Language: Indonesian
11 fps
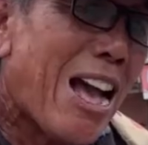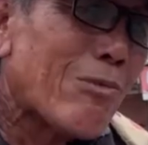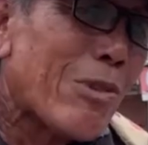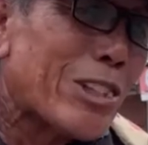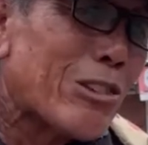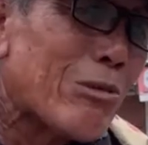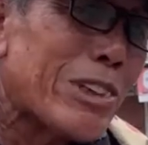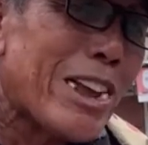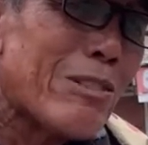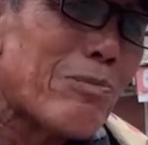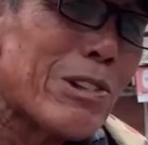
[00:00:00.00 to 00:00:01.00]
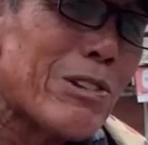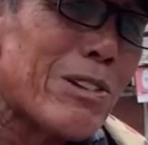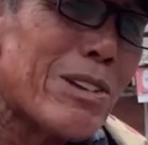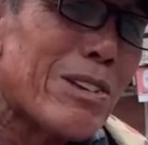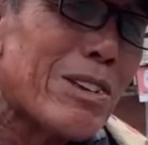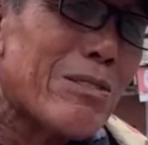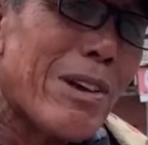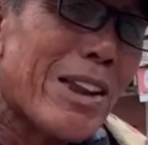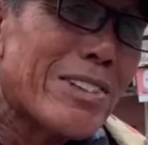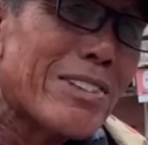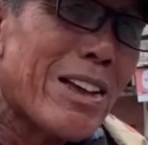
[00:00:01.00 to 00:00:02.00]
Apa itu bisa dibuat?
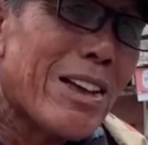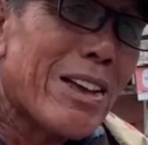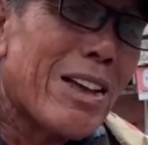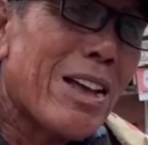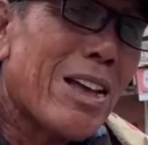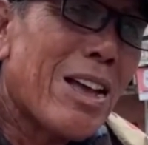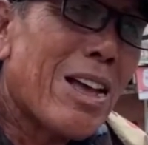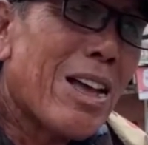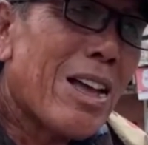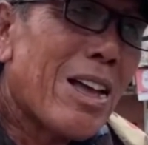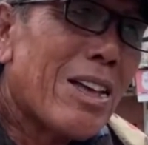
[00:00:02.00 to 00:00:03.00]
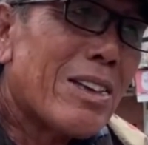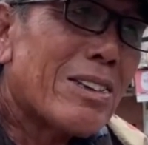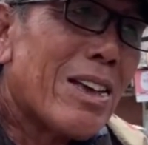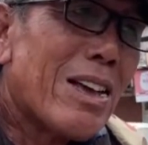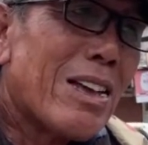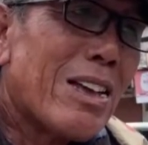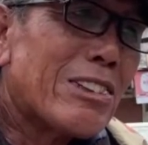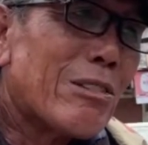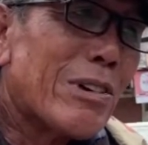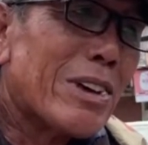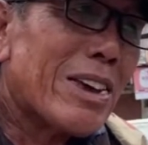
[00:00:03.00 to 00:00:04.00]
Nah, eh,
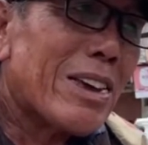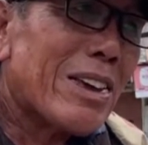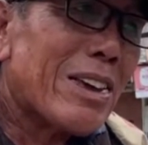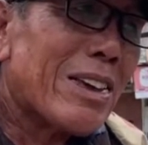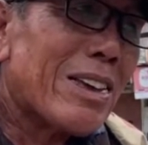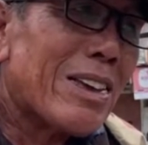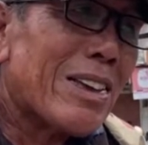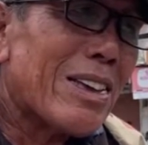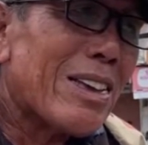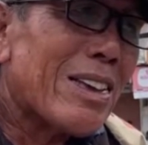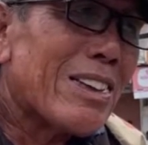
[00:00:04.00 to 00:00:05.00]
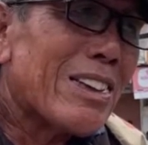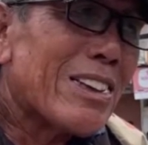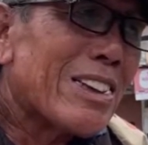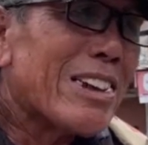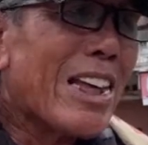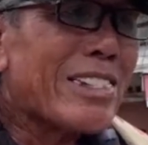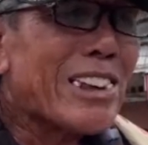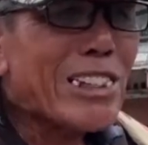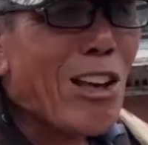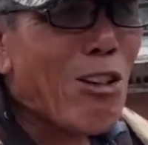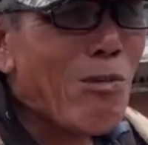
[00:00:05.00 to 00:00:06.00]
sebagai nanti
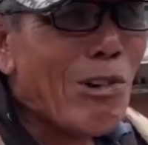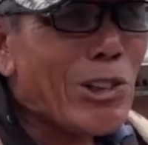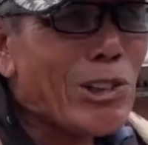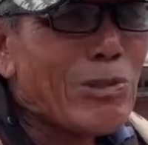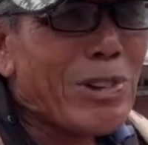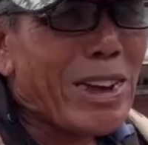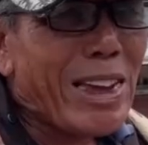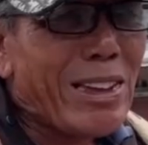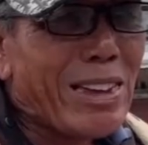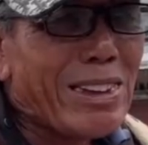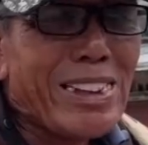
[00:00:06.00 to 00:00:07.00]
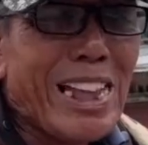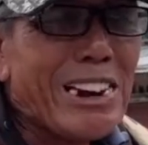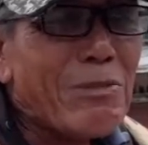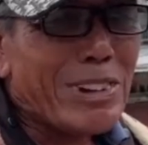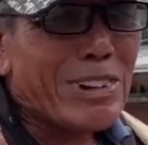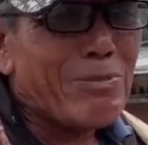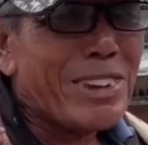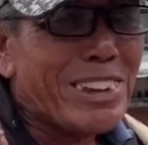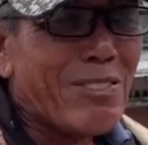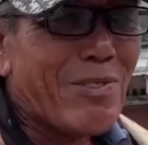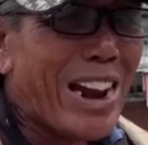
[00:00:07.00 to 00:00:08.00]
kita ngomong itu sebenarnya kita ini pengemis
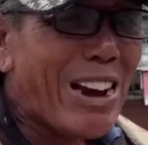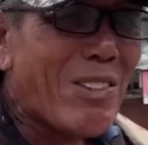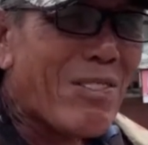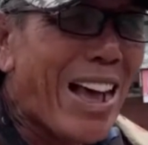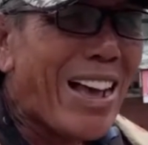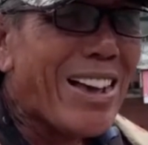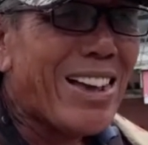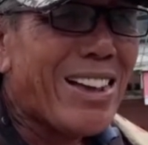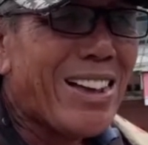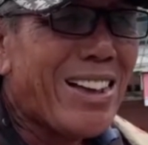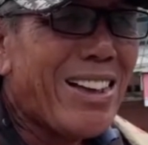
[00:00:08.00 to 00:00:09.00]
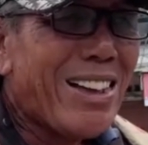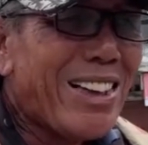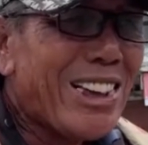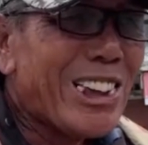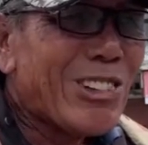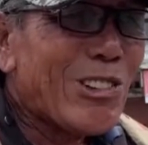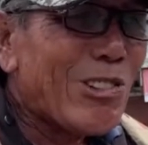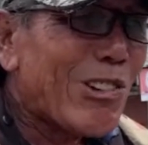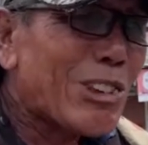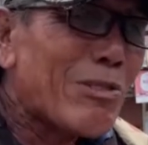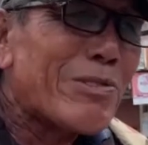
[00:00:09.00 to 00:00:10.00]
ya padahal memang itu
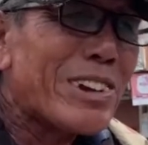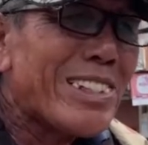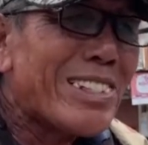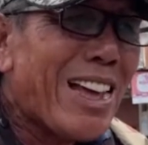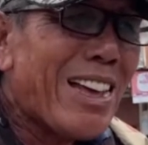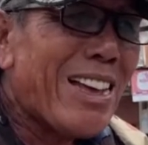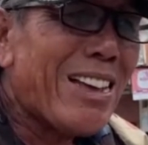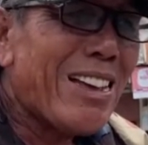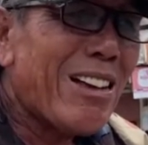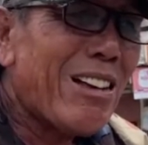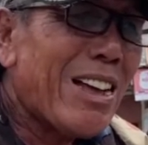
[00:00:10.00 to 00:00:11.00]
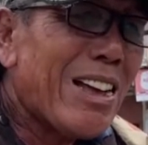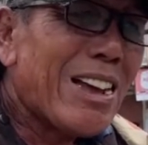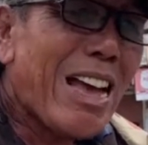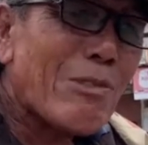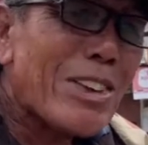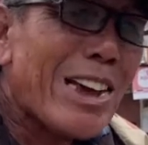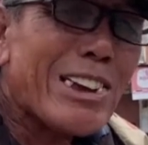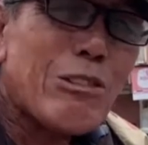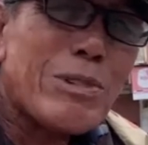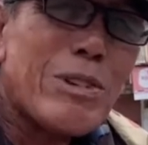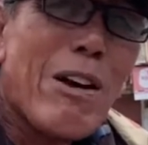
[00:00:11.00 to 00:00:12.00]
tugas pemerintah kami yang
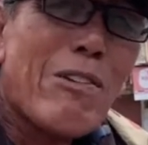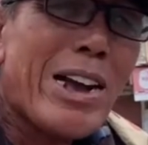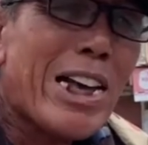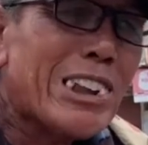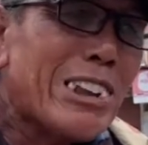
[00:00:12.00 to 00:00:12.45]
hidup di bawah garis